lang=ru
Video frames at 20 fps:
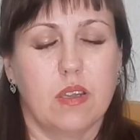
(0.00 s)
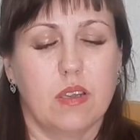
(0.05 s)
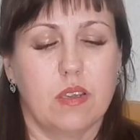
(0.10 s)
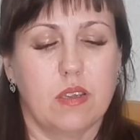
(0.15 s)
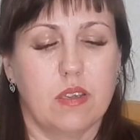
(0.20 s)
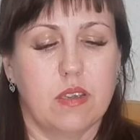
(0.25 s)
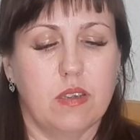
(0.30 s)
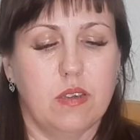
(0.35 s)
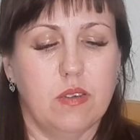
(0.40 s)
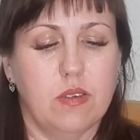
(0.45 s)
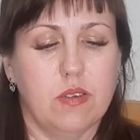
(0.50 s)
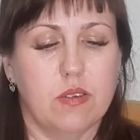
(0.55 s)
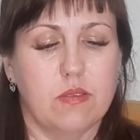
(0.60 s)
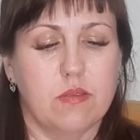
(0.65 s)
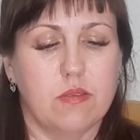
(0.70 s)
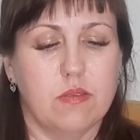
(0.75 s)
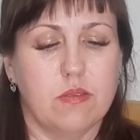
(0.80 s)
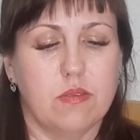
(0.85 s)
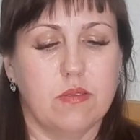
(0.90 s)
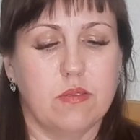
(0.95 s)
И,
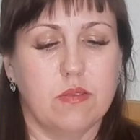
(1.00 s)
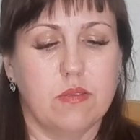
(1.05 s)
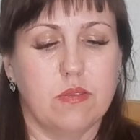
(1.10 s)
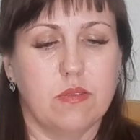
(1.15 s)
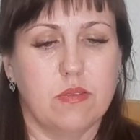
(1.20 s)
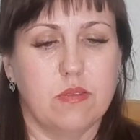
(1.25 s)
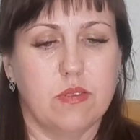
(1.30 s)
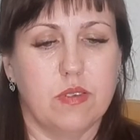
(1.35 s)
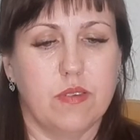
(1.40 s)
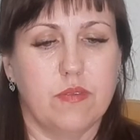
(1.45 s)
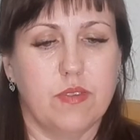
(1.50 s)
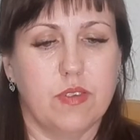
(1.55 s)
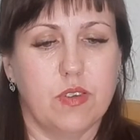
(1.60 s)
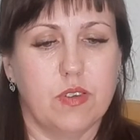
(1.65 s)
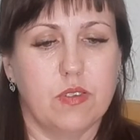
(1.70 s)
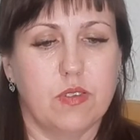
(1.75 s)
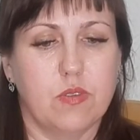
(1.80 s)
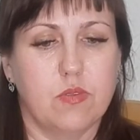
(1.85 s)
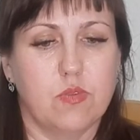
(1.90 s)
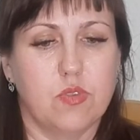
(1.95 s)
а,
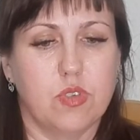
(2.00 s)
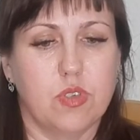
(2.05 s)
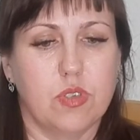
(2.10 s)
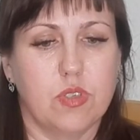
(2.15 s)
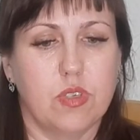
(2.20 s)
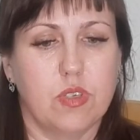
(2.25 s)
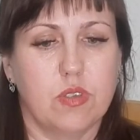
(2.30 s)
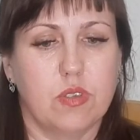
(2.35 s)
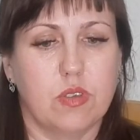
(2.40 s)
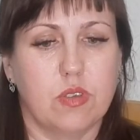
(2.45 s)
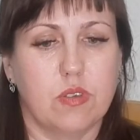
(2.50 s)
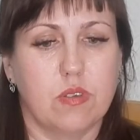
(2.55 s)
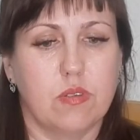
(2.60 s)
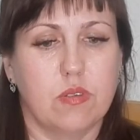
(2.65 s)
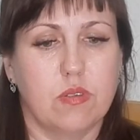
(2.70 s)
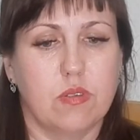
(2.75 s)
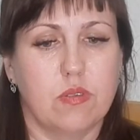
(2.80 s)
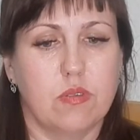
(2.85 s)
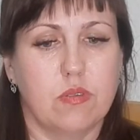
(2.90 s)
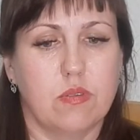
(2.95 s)
наверное, уже где-то
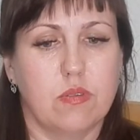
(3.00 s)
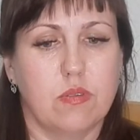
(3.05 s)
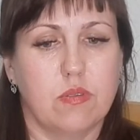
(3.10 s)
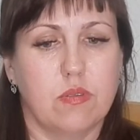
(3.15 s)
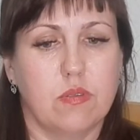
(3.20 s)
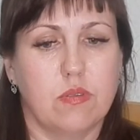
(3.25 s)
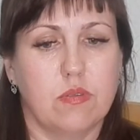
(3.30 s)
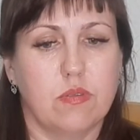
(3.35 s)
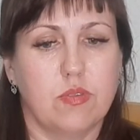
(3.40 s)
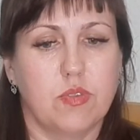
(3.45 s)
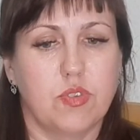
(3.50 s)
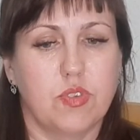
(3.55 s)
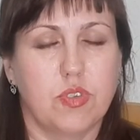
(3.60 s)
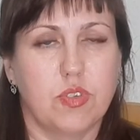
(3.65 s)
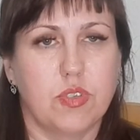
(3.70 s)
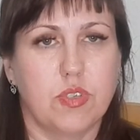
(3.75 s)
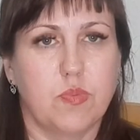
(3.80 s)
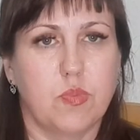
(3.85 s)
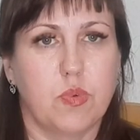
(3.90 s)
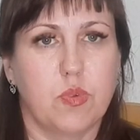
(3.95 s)

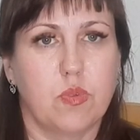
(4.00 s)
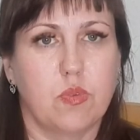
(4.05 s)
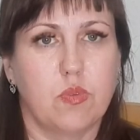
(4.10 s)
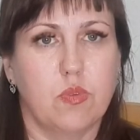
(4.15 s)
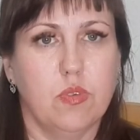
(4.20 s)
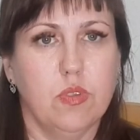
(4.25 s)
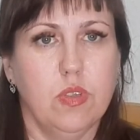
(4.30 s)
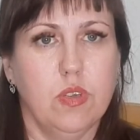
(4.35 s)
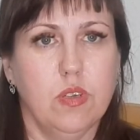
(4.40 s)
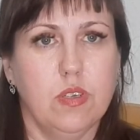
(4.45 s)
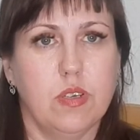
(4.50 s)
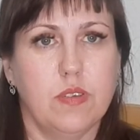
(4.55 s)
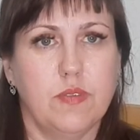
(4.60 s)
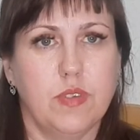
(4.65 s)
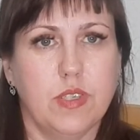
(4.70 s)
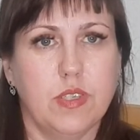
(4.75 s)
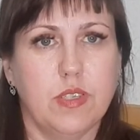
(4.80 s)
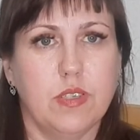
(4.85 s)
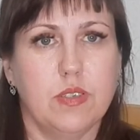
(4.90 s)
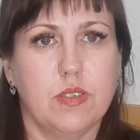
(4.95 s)
через полгода я
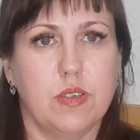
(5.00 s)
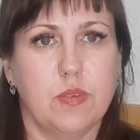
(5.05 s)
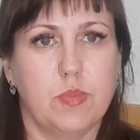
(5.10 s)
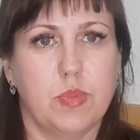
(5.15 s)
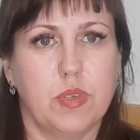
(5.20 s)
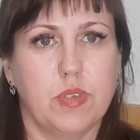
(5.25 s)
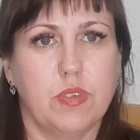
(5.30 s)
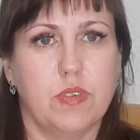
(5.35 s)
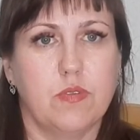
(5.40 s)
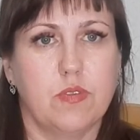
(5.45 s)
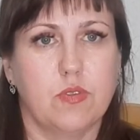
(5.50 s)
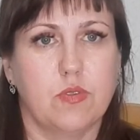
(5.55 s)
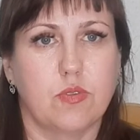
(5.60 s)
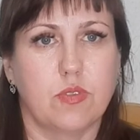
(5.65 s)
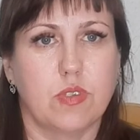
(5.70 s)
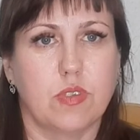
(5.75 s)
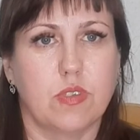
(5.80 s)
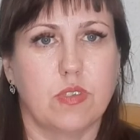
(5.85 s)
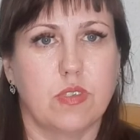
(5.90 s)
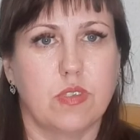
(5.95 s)
весила опять
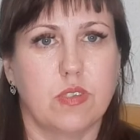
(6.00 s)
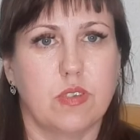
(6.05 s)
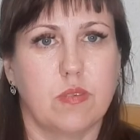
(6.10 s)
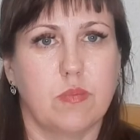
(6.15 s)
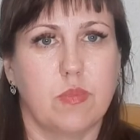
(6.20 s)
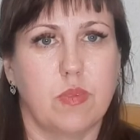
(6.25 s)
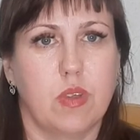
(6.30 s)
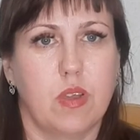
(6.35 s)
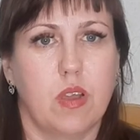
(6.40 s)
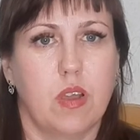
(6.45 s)
97.